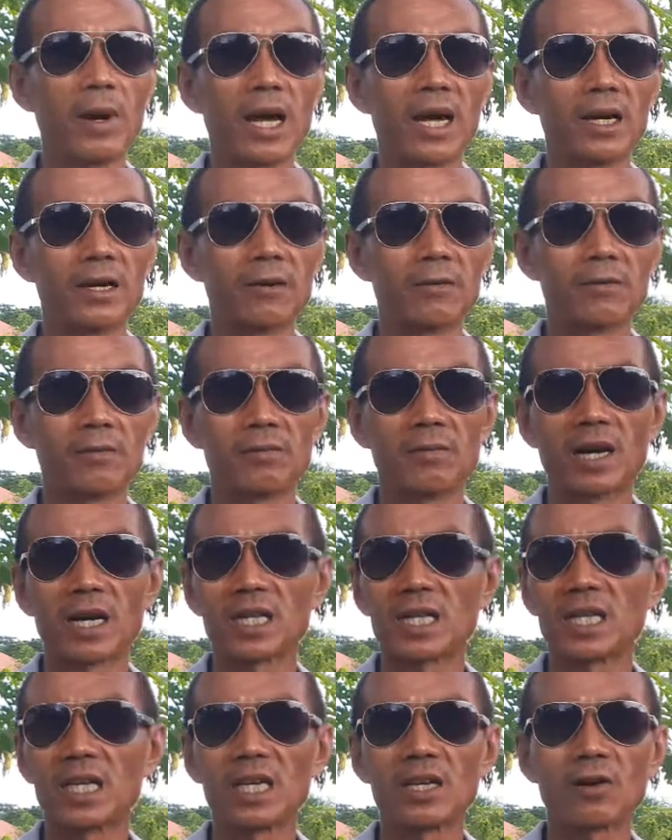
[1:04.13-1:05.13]
บ้าง บาง
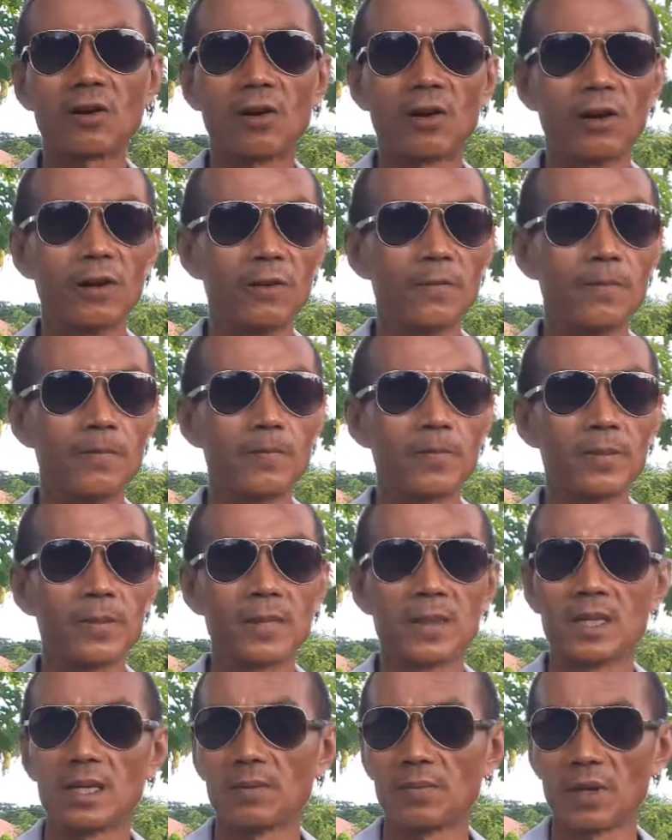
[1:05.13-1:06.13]
ทีก็
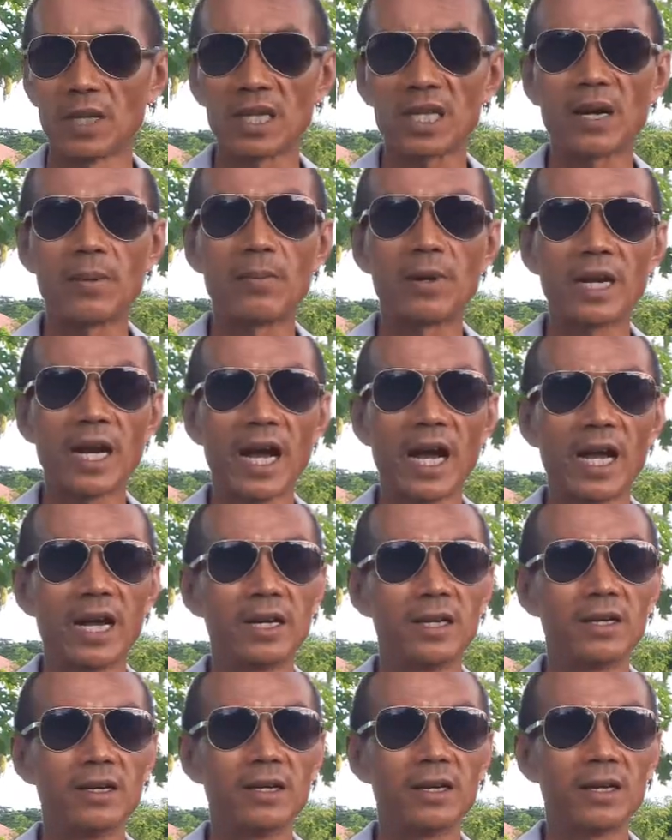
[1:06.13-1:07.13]
เป็นธรรมดา
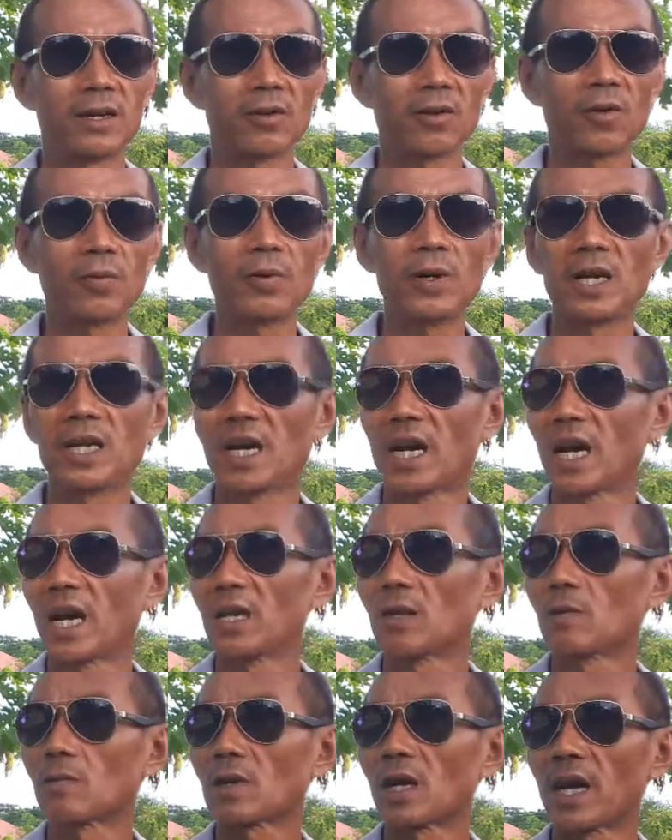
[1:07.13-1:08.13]
ก็เพื่ออยากให้
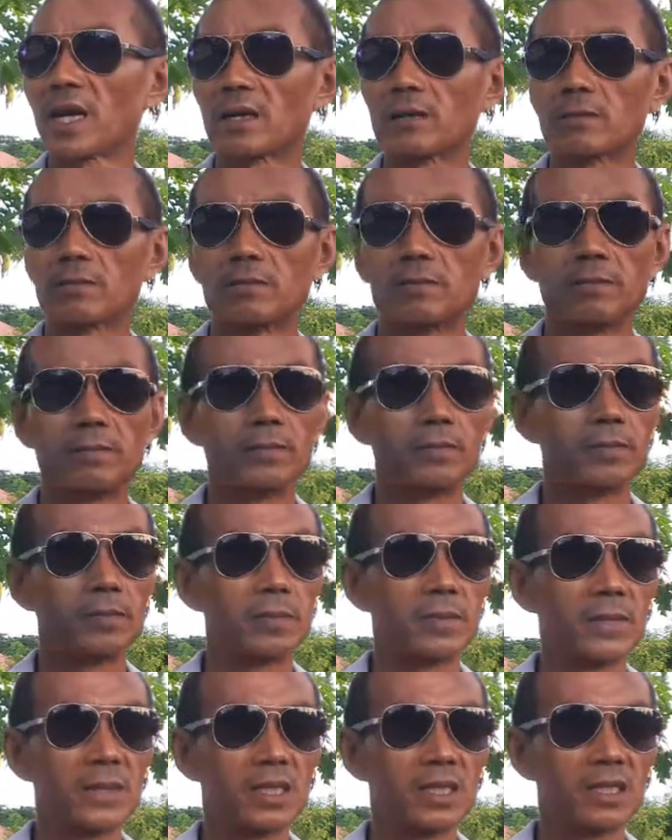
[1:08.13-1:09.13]
ทุกท่าน
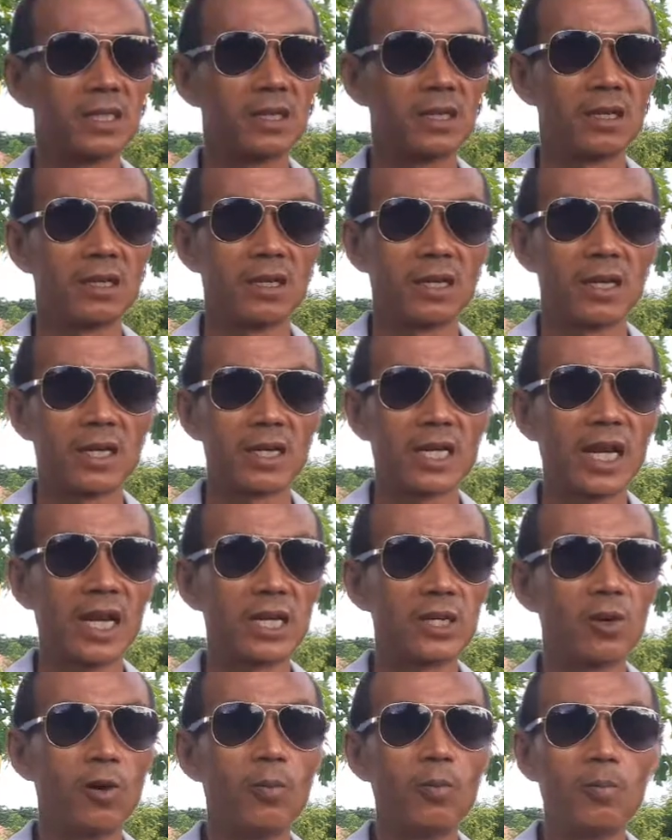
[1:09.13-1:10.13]
ได้
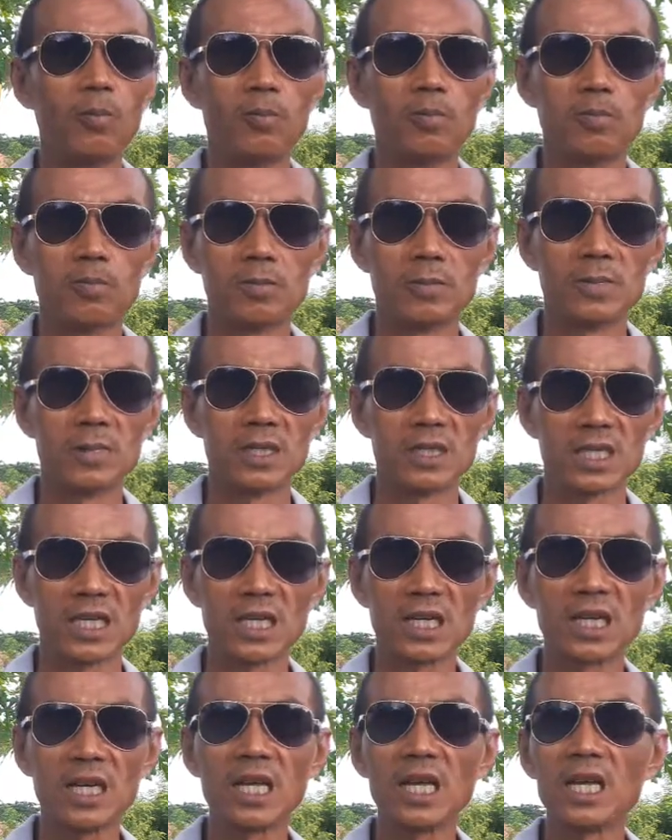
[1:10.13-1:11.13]
ชมสิ่ง
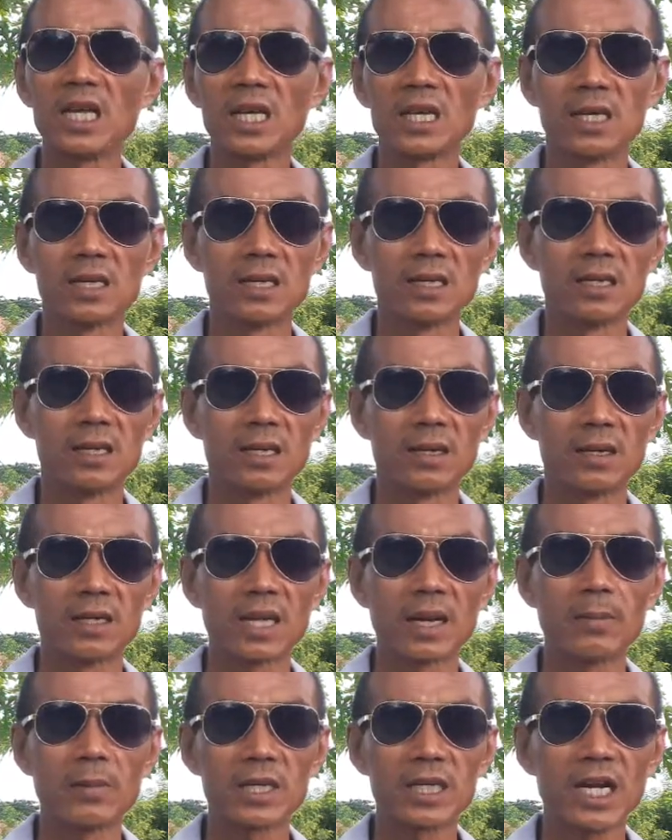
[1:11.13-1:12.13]
ดีๆธ
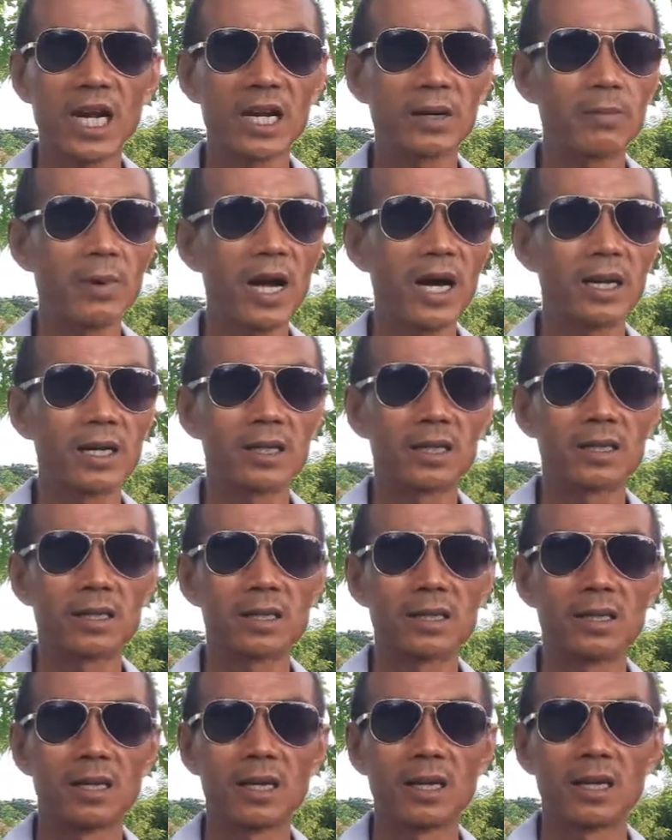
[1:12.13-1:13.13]
รรมชาติบ้าง
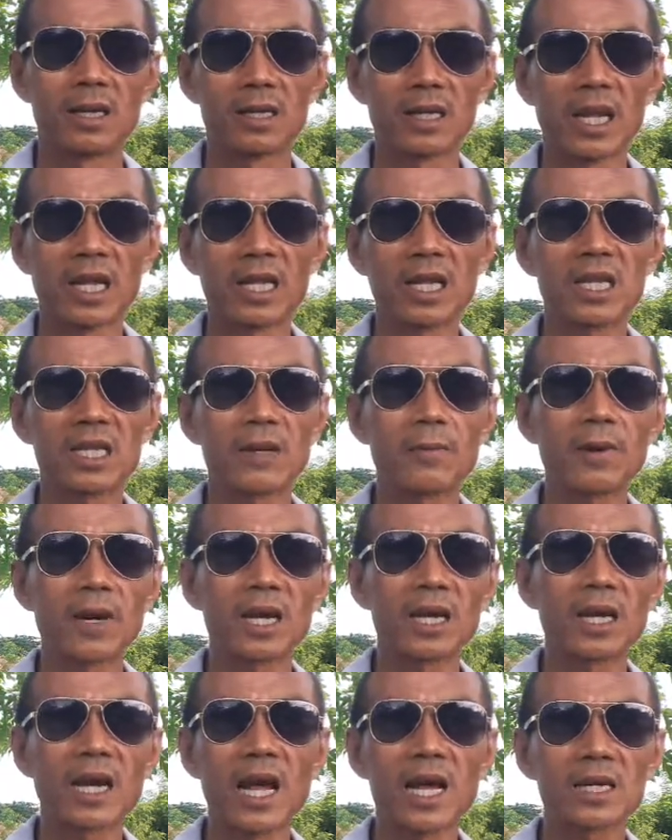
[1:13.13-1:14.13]
แต่ที่สำคั
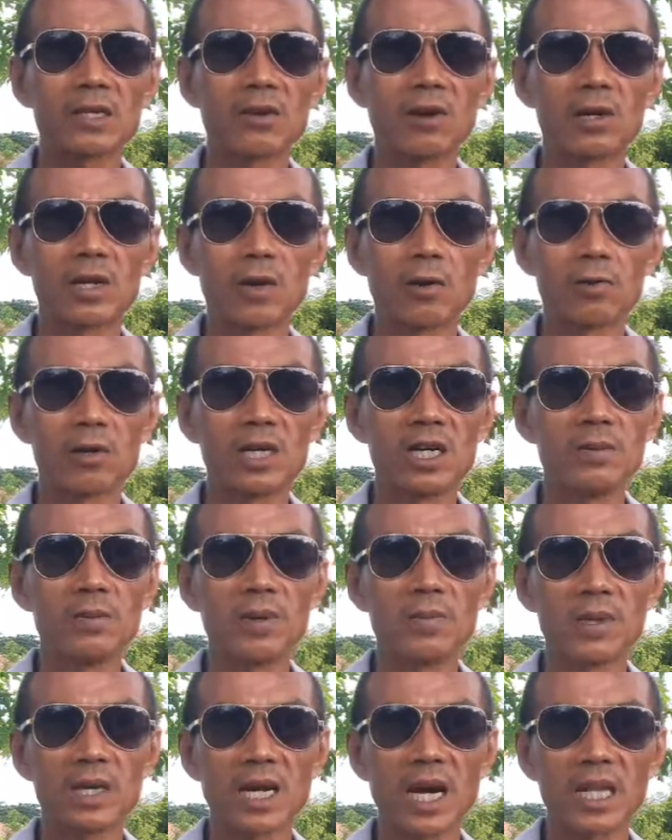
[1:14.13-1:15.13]
ญทางช่องเราคือไม่
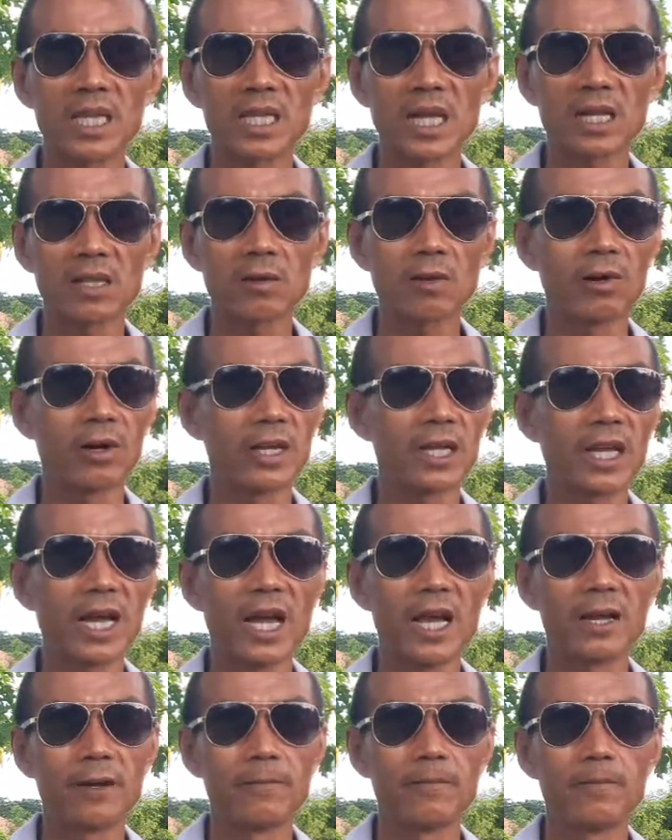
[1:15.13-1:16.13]
มีการตัดต่อนะจ๊ะ
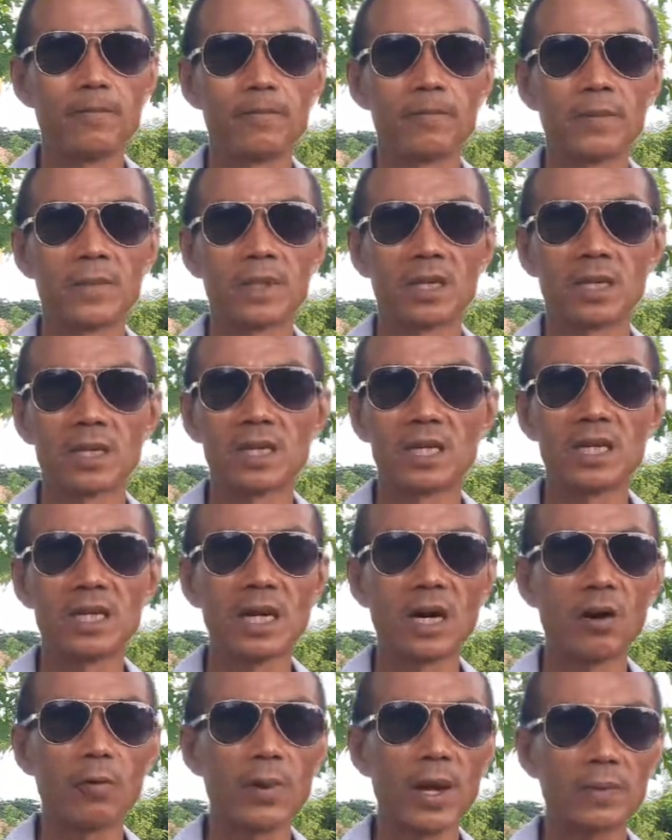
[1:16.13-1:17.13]
คือ
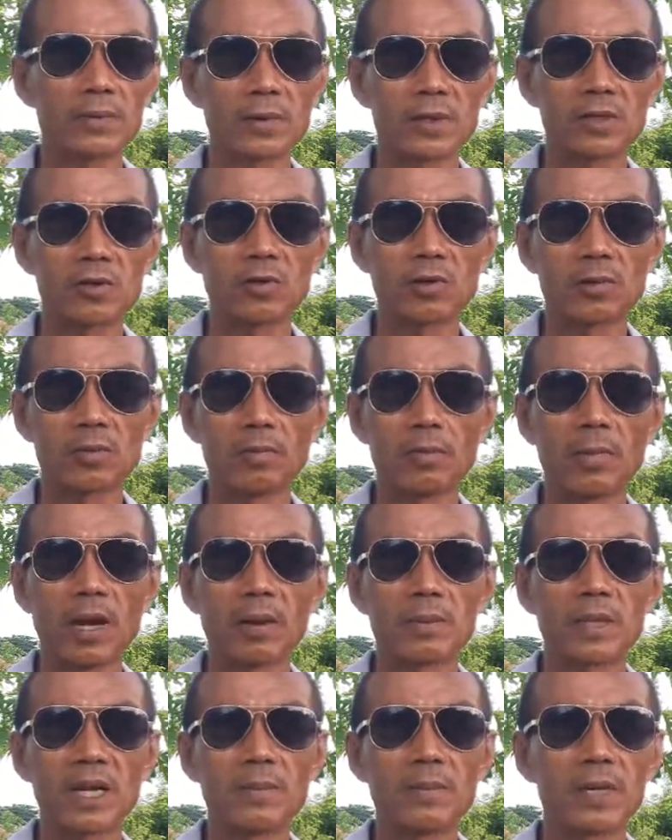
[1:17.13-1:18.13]
เอาแบบสดๆแบบ
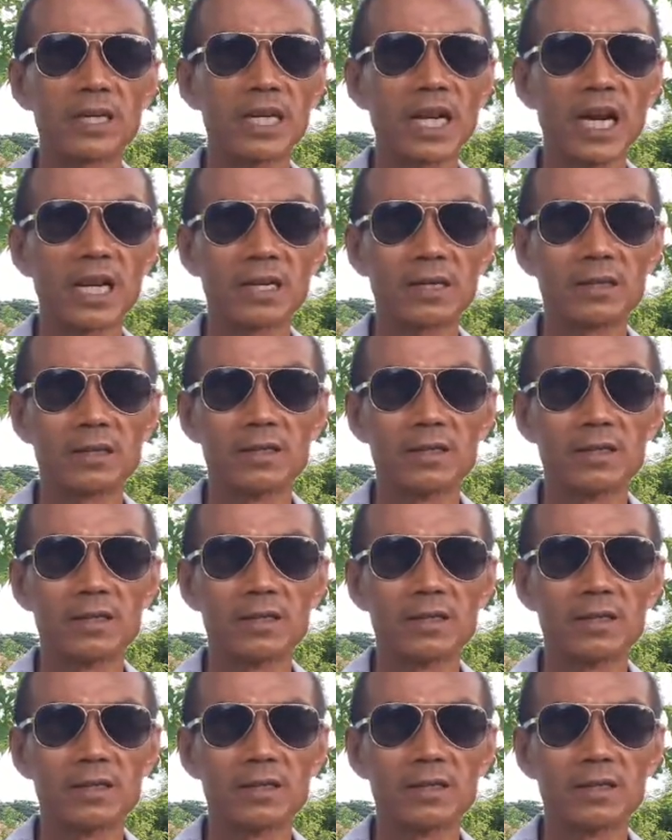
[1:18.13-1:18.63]
ธรรมชาติ